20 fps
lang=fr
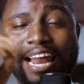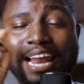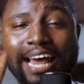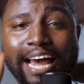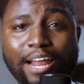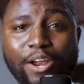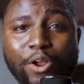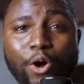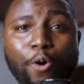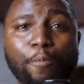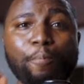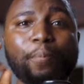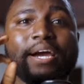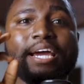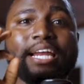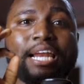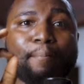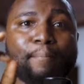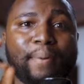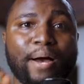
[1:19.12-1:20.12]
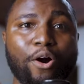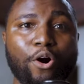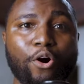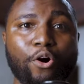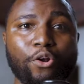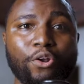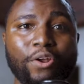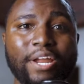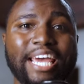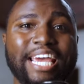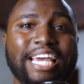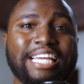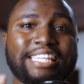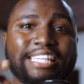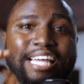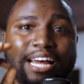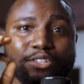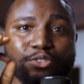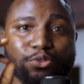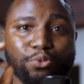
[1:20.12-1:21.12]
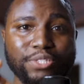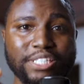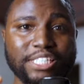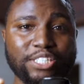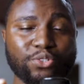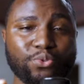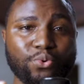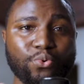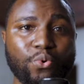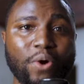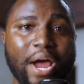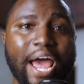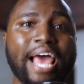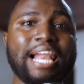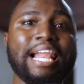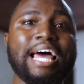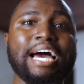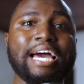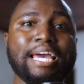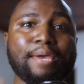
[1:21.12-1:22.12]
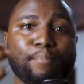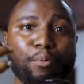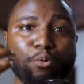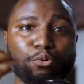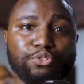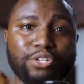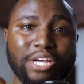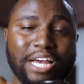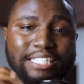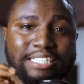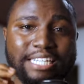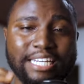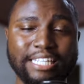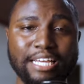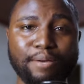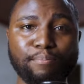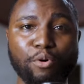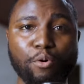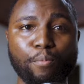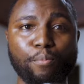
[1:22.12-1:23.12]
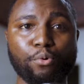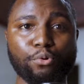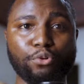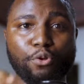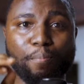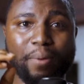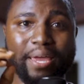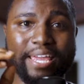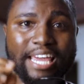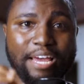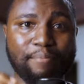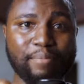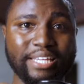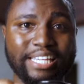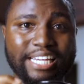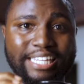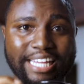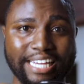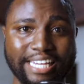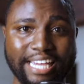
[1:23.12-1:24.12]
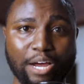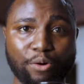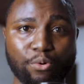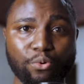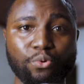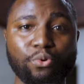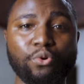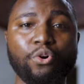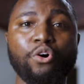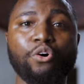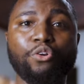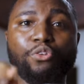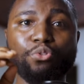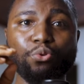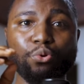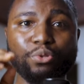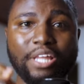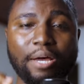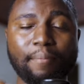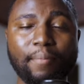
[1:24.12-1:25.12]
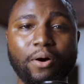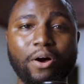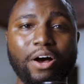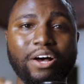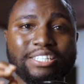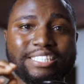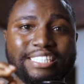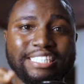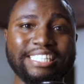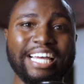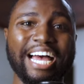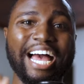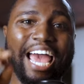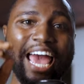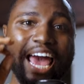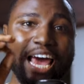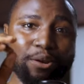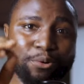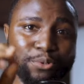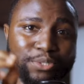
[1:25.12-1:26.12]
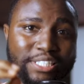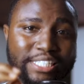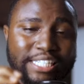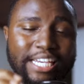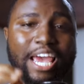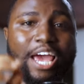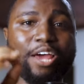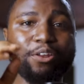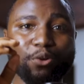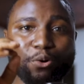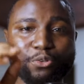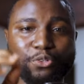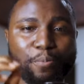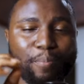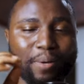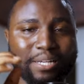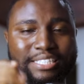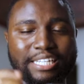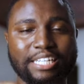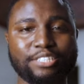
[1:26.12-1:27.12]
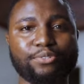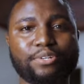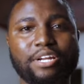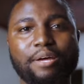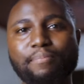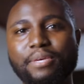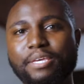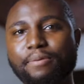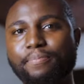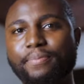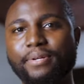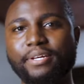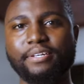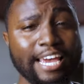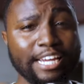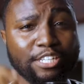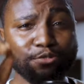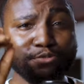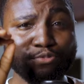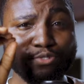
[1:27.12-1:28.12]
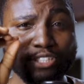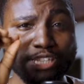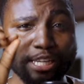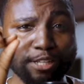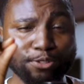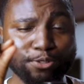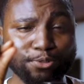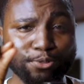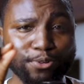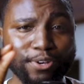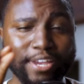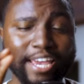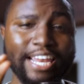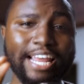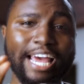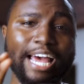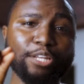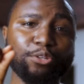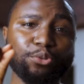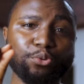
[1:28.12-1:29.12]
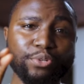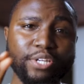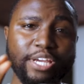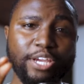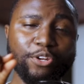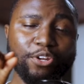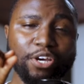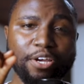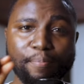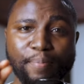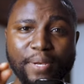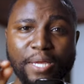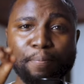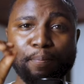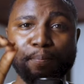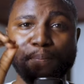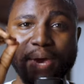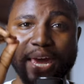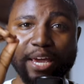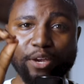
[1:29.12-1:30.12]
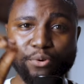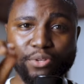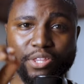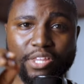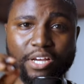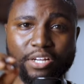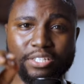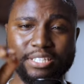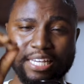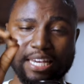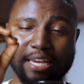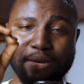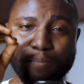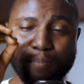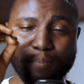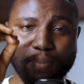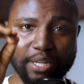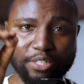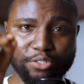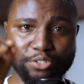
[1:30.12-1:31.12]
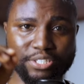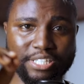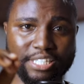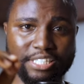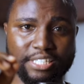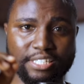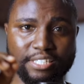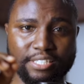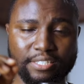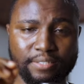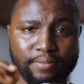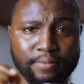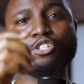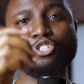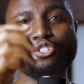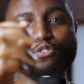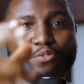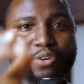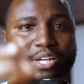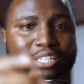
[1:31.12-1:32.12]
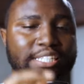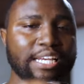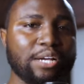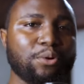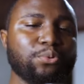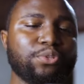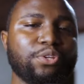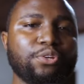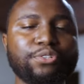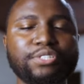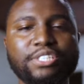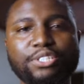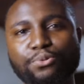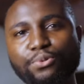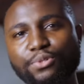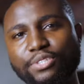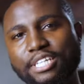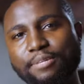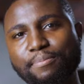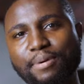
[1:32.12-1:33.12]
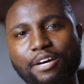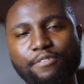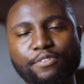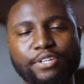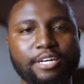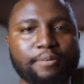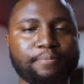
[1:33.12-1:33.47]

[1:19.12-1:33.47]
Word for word: Elle a alors pris la parole et dans son discours, elle a répondu à certains propos de Benjamin Netanyahou notamment en citant elle aussi un autre passage de la Bible. Et je vous assure qu'elle a donné une réplique percutante et pleine de sagesse. Je vous laisse écouter le discours de cette brave